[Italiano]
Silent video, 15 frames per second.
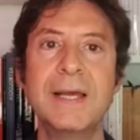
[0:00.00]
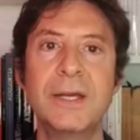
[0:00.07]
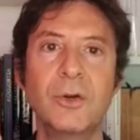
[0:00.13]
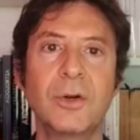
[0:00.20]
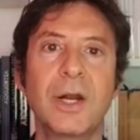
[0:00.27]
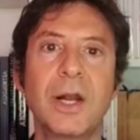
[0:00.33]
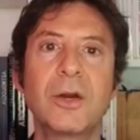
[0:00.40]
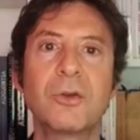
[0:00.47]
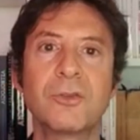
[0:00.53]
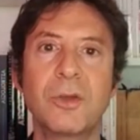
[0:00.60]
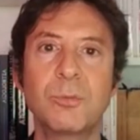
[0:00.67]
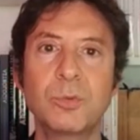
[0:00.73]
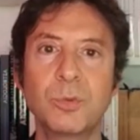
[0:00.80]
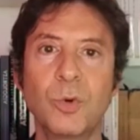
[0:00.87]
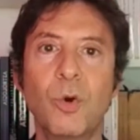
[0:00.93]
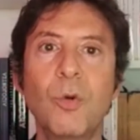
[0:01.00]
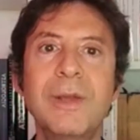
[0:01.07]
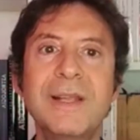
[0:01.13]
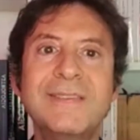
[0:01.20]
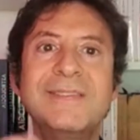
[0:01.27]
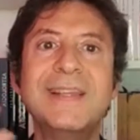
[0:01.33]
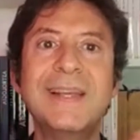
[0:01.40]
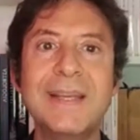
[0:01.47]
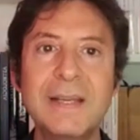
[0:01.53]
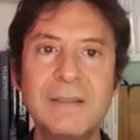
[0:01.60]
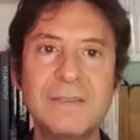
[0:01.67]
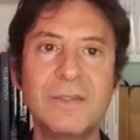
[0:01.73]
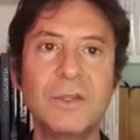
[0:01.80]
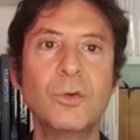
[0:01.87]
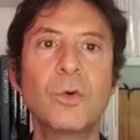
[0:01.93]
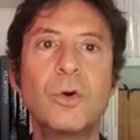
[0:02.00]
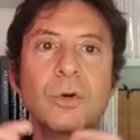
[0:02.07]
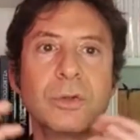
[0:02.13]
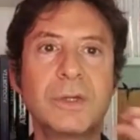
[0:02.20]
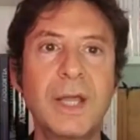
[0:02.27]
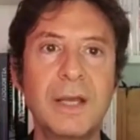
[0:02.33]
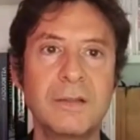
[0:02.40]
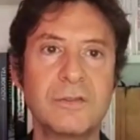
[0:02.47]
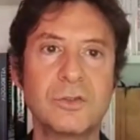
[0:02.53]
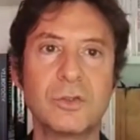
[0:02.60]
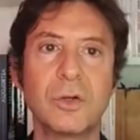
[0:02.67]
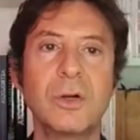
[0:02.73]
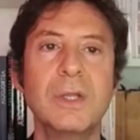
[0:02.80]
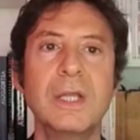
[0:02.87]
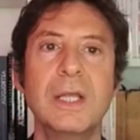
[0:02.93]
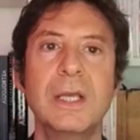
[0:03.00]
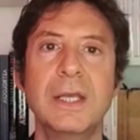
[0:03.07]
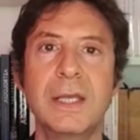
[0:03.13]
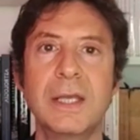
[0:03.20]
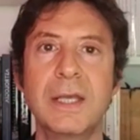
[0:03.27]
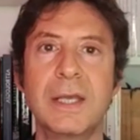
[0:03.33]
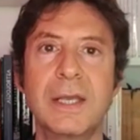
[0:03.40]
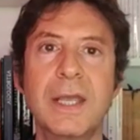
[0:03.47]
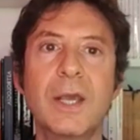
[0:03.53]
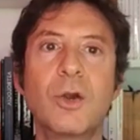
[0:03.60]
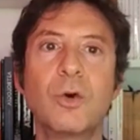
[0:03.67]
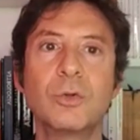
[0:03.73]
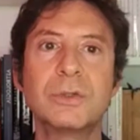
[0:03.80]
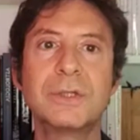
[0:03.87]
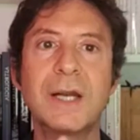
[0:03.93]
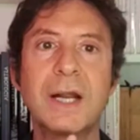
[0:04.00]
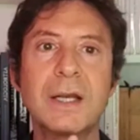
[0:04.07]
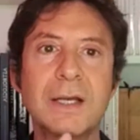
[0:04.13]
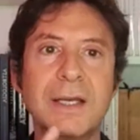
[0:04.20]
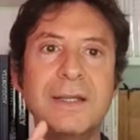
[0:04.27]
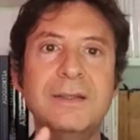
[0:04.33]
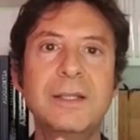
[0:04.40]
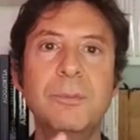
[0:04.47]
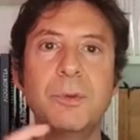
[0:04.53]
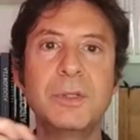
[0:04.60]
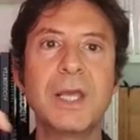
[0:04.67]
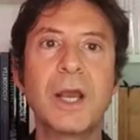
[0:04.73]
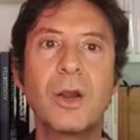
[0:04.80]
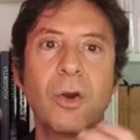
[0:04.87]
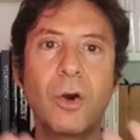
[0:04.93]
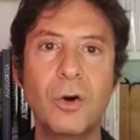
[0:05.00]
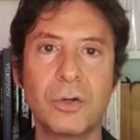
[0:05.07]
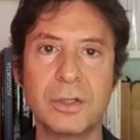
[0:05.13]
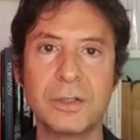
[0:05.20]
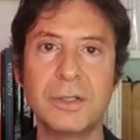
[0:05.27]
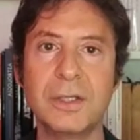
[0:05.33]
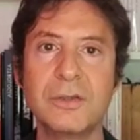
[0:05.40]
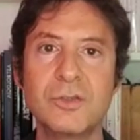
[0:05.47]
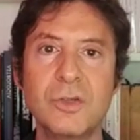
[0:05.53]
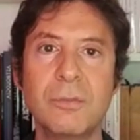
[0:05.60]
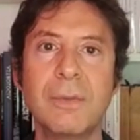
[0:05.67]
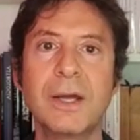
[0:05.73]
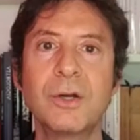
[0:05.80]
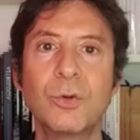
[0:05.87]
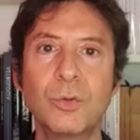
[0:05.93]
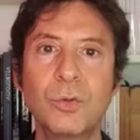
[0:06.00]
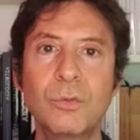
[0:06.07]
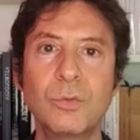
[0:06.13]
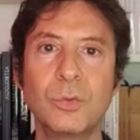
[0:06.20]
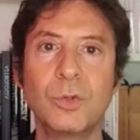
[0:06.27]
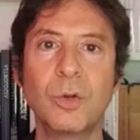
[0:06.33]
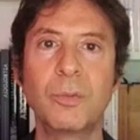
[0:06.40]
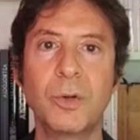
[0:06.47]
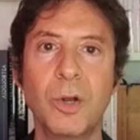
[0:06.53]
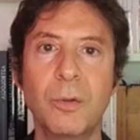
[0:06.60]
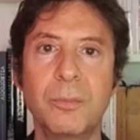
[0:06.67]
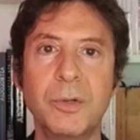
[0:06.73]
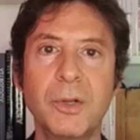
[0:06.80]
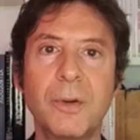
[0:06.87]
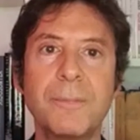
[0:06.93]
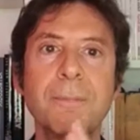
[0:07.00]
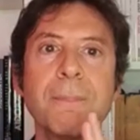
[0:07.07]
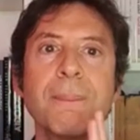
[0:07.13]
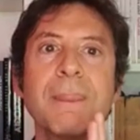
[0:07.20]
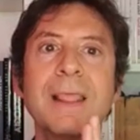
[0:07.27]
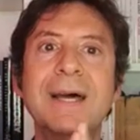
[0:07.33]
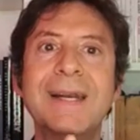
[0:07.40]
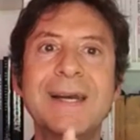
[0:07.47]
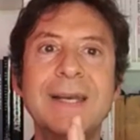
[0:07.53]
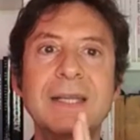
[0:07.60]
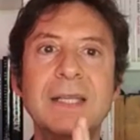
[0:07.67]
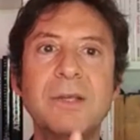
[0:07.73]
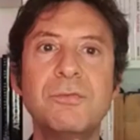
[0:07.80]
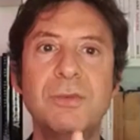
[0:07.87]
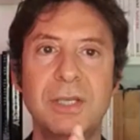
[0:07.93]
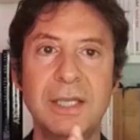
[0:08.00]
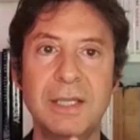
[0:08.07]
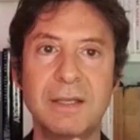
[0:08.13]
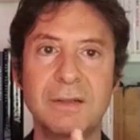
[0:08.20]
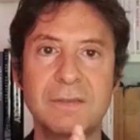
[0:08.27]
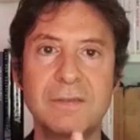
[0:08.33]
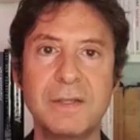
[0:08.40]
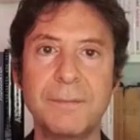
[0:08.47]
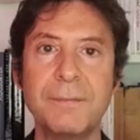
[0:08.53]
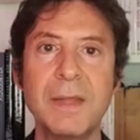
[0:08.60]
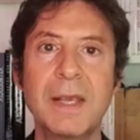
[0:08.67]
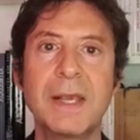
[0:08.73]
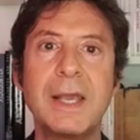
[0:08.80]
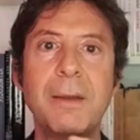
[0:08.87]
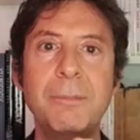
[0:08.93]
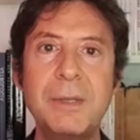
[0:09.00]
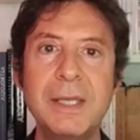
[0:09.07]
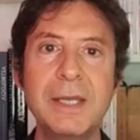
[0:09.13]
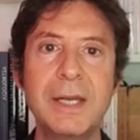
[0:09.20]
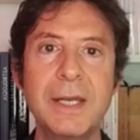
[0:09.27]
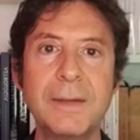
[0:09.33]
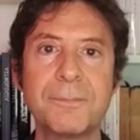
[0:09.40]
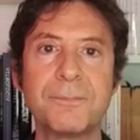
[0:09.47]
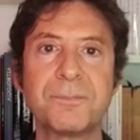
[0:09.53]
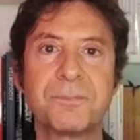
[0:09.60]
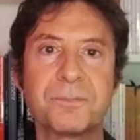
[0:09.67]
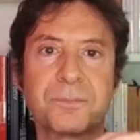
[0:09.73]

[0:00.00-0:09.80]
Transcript: non hanno saputo come inserirsi in un contesto e che, contra- che tipo di accordi, insomma hanno dovuto proprio ridefinirsi, capire